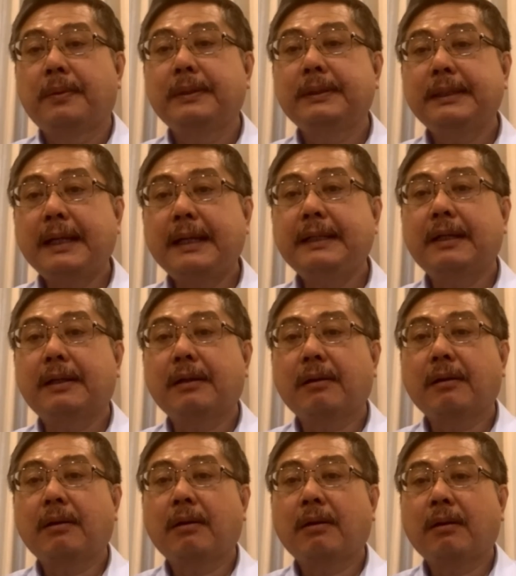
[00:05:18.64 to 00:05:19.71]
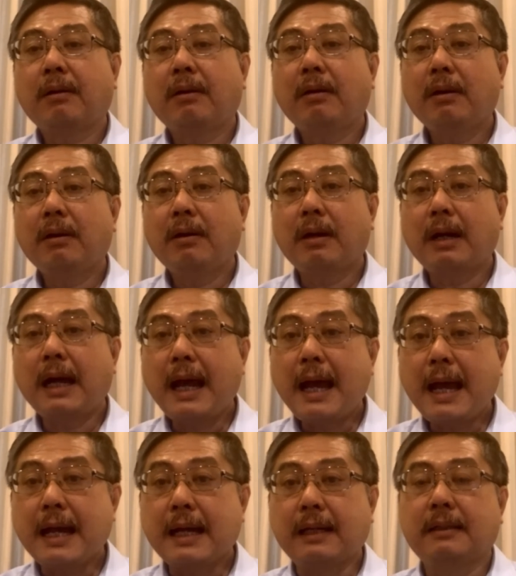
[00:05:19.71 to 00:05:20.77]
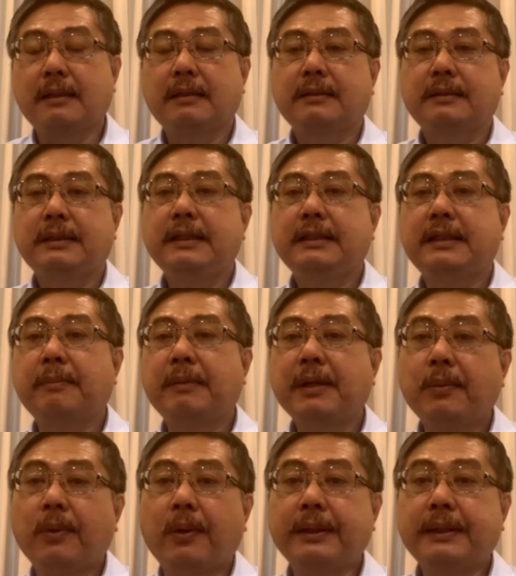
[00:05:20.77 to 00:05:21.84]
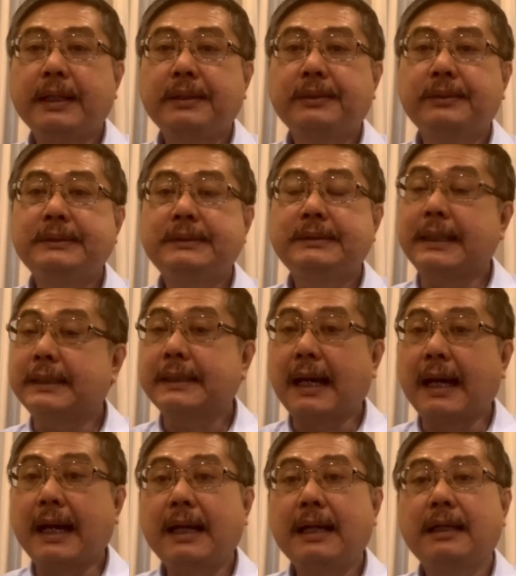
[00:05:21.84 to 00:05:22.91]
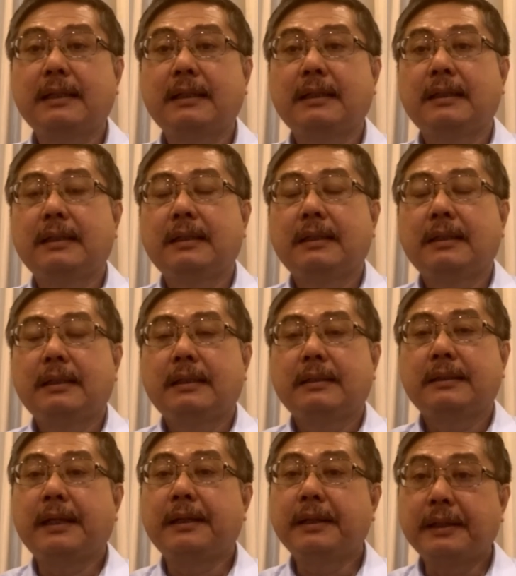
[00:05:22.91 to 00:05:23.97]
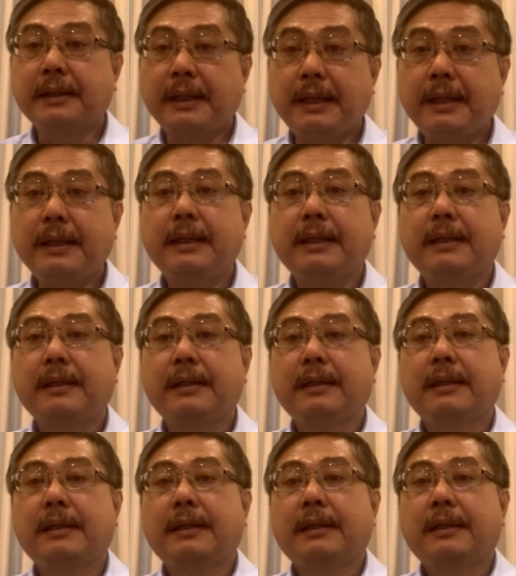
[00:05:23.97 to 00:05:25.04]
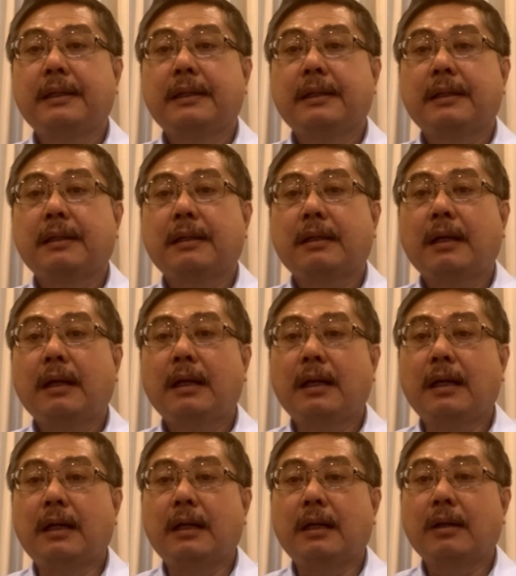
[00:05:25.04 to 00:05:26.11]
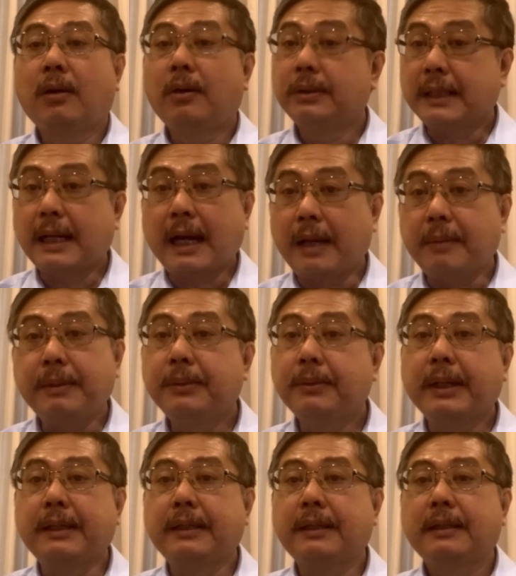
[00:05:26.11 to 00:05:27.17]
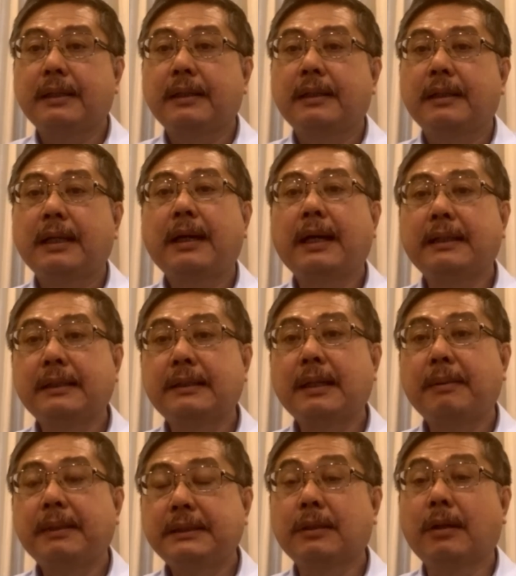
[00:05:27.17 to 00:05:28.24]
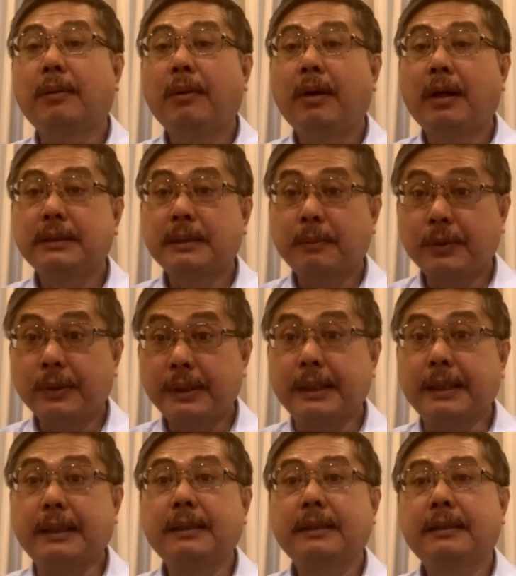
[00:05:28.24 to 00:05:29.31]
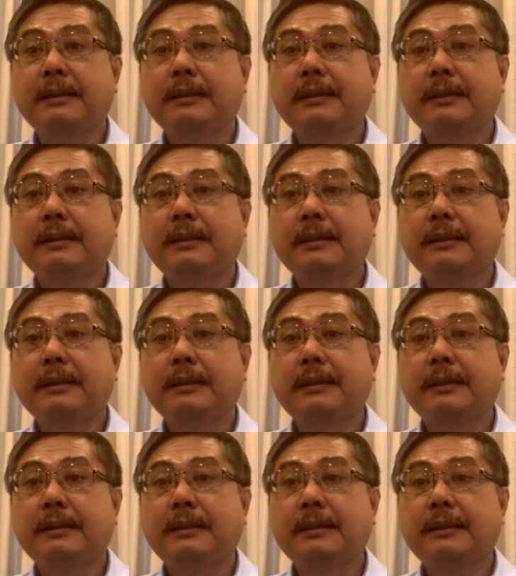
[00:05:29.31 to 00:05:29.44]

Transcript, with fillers: เพราะฉะนั้นเนี่ยข้ออ้างที่จะไม่โหวตให้คุณเศรษฐาในเรื่องนี้ก็คงจะหายไปด้วยและอาจจะทำให้สวจำนวนหนึ่ง